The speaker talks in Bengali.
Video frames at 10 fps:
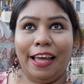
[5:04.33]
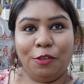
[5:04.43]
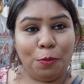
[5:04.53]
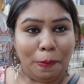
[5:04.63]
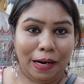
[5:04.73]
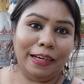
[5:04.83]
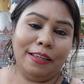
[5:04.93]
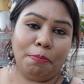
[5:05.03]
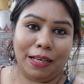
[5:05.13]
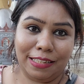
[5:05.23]
এতবার এই
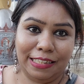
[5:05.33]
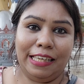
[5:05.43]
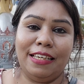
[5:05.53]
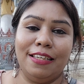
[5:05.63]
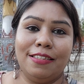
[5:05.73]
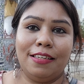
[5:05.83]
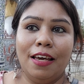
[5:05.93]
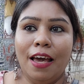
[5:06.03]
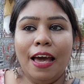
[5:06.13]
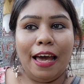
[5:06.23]
পাশ দিয়ে গেছি
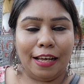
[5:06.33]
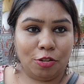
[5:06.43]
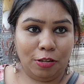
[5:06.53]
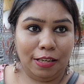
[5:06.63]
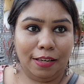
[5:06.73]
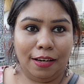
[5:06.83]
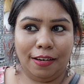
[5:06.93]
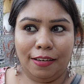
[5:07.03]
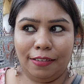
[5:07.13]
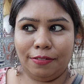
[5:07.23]
অ্যাকচুয়ালি
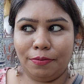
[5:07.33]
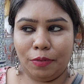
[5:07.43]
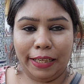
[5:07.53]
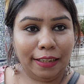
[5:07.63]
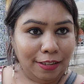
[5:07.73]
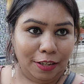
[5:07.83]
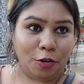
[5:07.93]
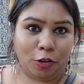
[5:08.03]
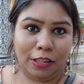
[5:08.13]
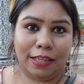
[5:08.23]
এখান দিয়ে
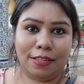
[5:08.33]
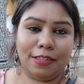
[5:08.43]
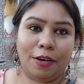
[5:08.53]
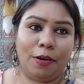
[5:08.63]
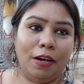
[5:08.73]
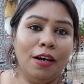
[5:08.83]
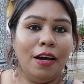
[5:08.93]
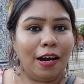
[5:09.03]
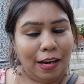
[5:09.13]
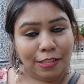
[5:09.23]
ডক্টরের কাছে যাওয়া
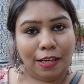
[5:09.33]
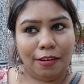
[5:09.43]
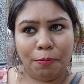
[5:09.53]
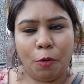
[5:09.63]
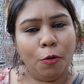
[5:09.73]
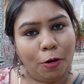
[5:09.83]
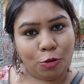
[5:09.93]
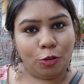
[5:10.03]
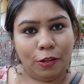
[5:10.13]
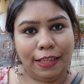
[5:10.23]
আসা বহু
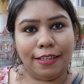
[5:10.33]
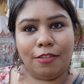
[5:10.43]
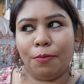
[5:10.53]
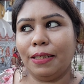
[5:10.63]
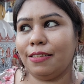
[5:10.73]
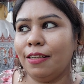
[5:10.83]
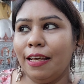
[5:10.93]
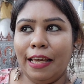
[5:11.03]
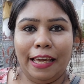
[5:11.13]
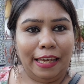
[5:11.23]
বছর ধরে লেগেছিল বাট
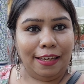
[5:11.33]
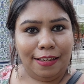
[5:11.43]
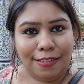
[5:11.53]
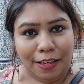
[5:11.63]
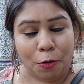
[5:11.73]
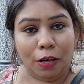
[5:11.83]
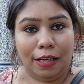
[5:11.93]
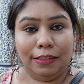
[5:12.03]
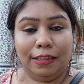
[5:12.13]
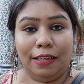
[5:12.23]
এই যে
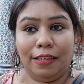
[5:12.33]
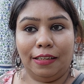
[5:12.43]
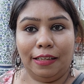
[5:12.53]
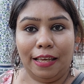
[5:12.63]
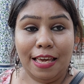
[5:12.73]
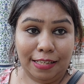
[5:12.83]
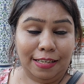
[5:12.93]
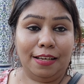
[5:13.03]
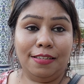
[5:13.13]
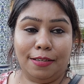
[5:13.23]
কলকাতার
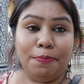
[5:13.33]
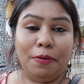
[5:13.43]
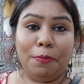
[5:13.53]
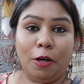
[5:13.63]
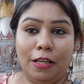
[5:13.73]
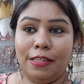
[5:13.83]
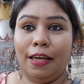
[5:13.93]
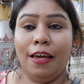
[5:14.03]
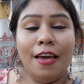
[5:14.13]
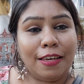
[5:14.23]
হিডেন টেম্পল বলা যায়
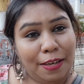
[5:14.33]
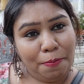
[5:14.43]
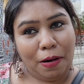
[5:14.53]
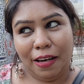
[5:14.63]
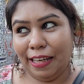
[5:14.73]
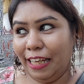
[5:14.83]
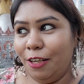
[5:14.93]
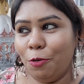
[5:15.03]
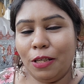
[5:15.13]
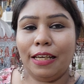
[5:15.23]
কিংবা এই
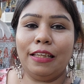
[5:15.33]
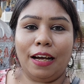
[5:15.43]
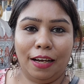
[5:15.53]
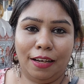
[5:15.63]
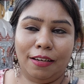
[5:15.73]
লুকিয়ে থাকা